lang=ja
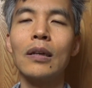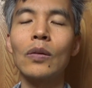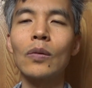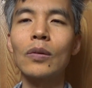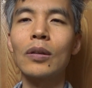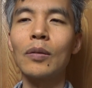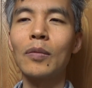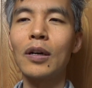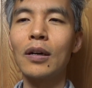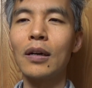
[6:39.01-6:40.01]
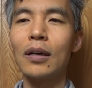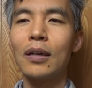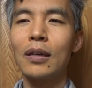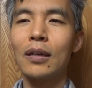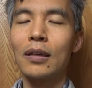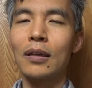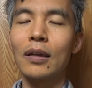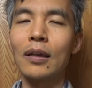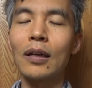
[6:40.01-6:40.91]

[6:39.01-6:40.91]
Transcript: ということでまあ、え